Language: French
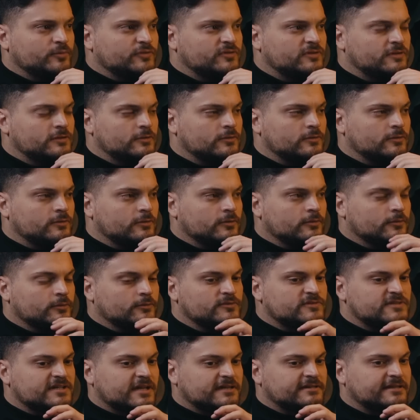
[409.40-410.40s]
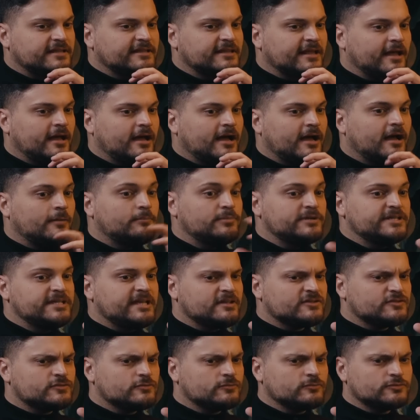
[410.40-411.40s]
aussi qu'une certaine euh,
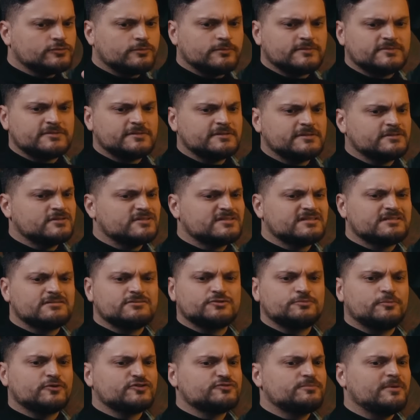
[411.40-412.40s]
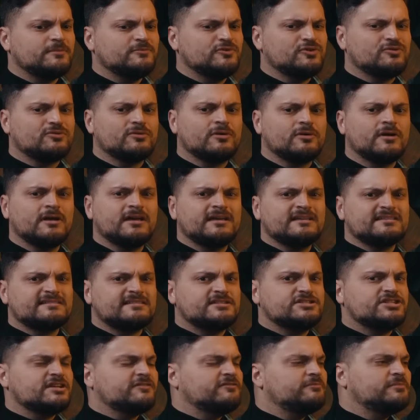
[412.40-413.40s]
application, je pense, je pense même que
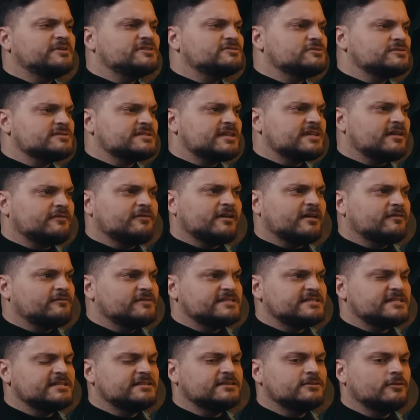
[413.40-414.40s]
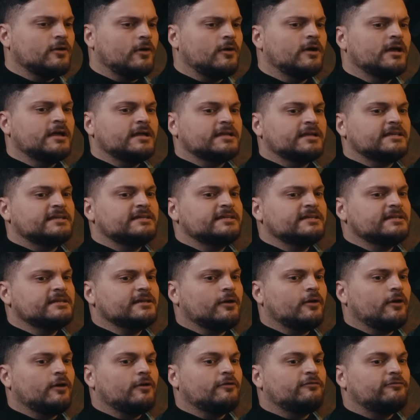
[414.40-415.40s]
c'est Jeff Bezos qui avait investi dedans, qui
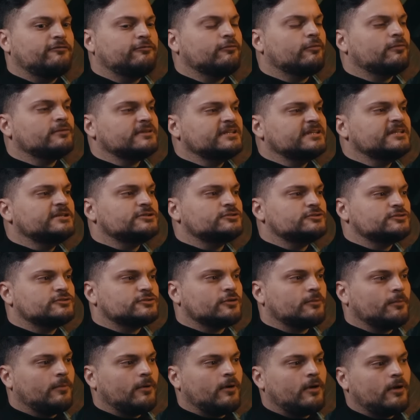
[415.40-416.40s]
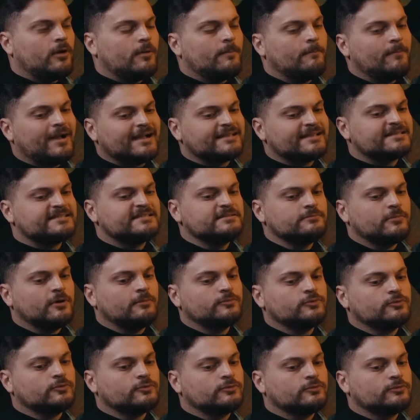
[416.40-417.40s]
euh, fournit justement un
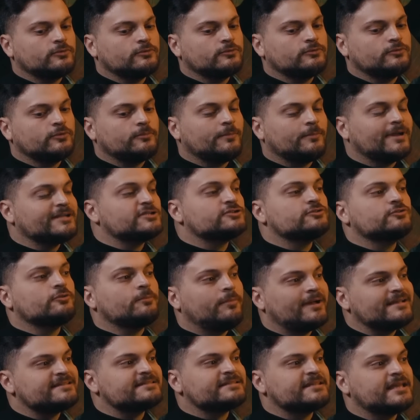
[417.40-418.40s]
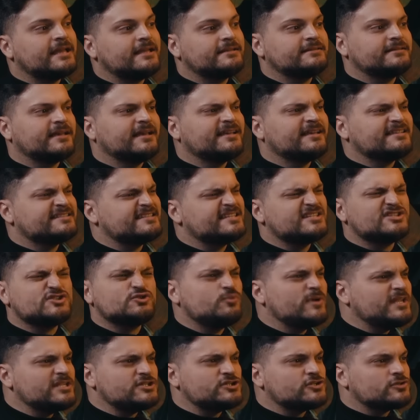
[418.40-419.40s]
maximum de, matchs de basket. C'est
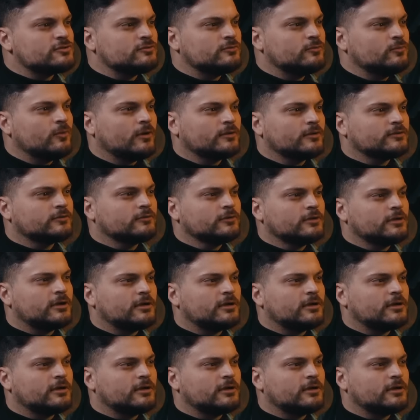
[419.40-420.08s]
Switch ou un truc